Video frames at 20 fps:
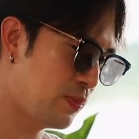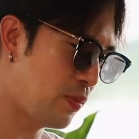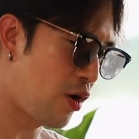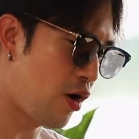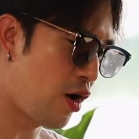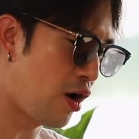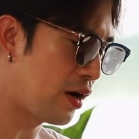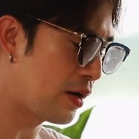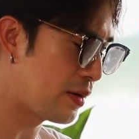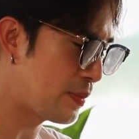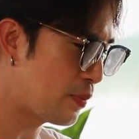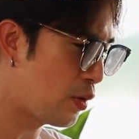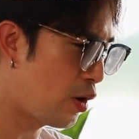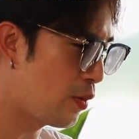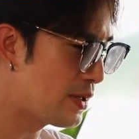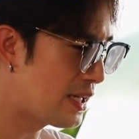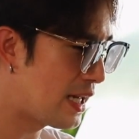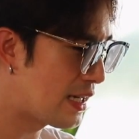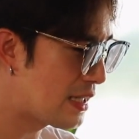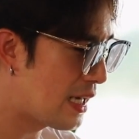พอพอ
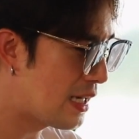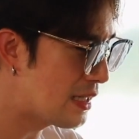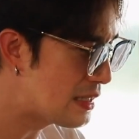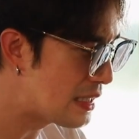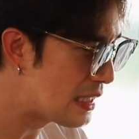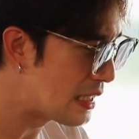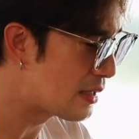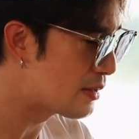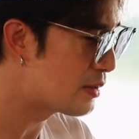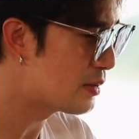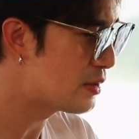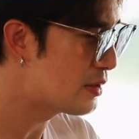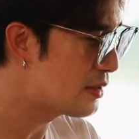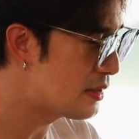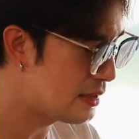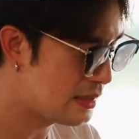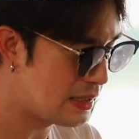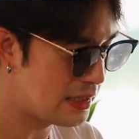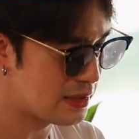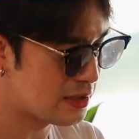พี่ธัญญาฉีด
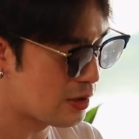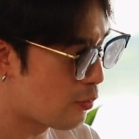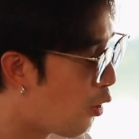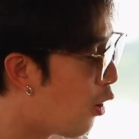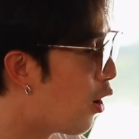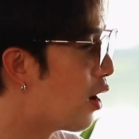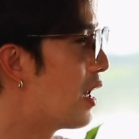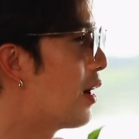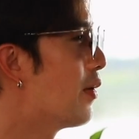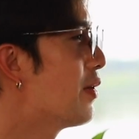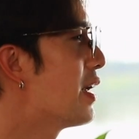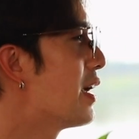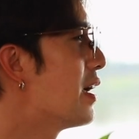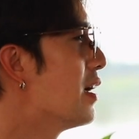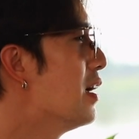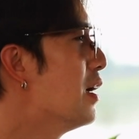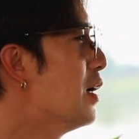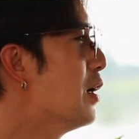ฉีดสวอนแล้วเนี่ย